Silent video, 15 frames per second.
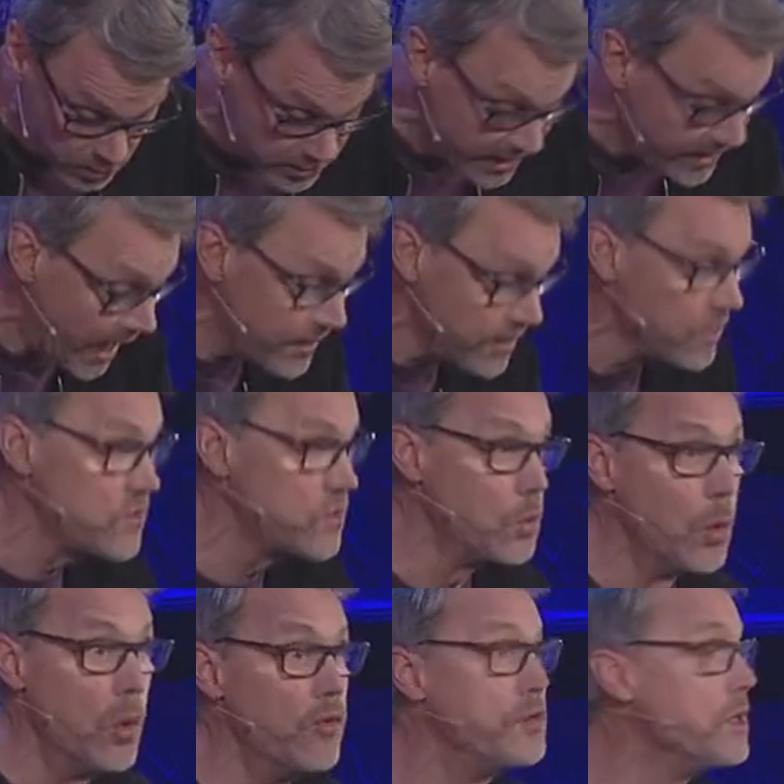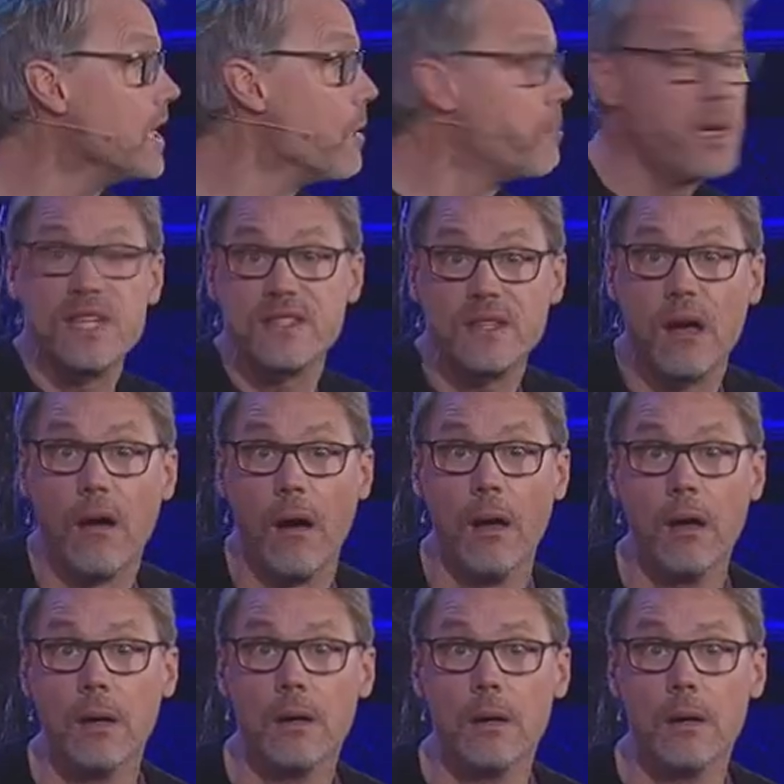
und dann anderen zurufen, ihr Pisser.